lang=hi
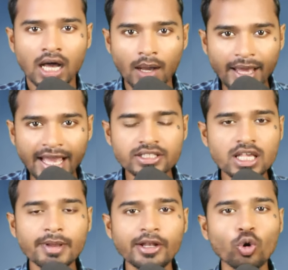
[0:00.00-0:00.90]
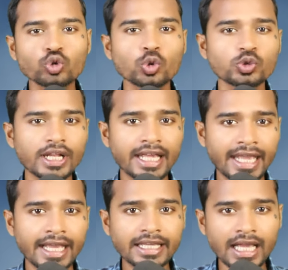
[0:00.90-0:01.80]
अब ऐसे में लोग सोच रहे
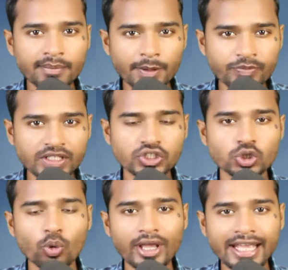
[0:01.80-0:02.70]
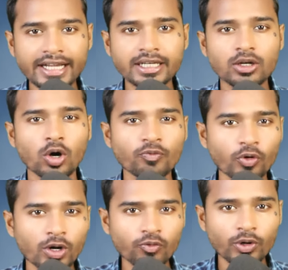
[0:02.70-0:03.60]
हैं कि हम अपने जियो एयरटेल और
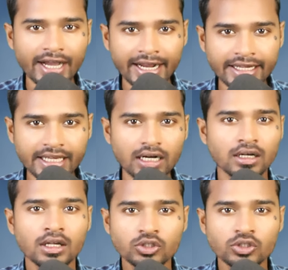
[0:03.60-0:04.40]
वोडाफोन आइडिया